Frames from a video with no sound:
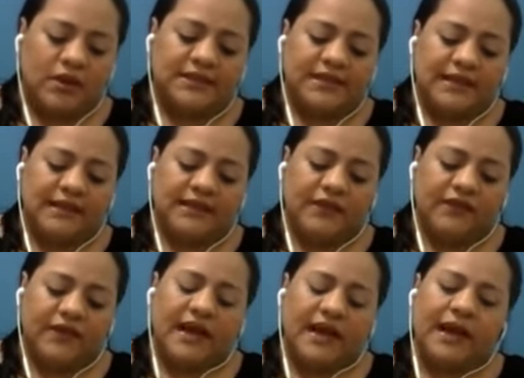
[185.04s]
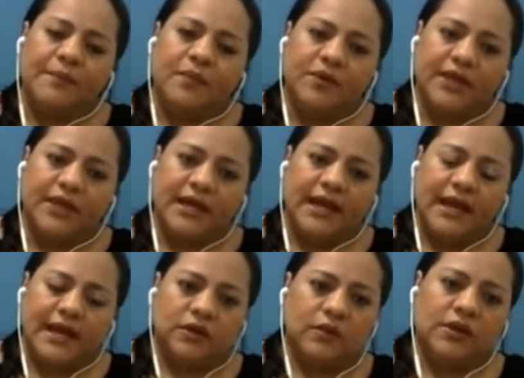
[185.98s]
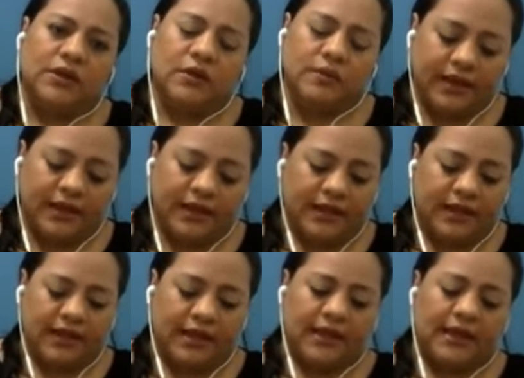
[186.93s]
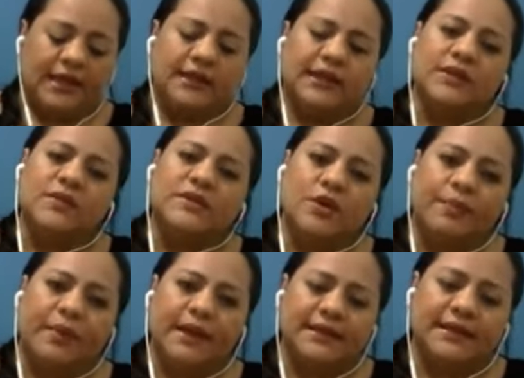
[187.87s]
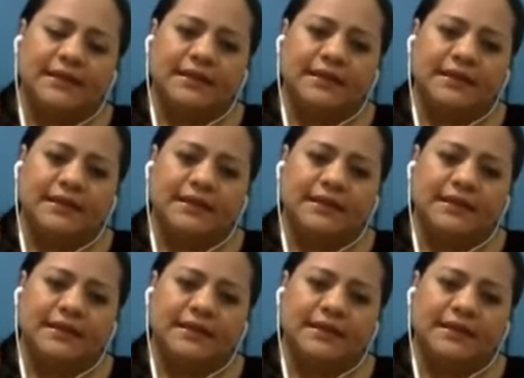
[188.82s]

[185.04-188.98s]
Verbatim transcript: científica que pone en alto el nombre de, nuestro país?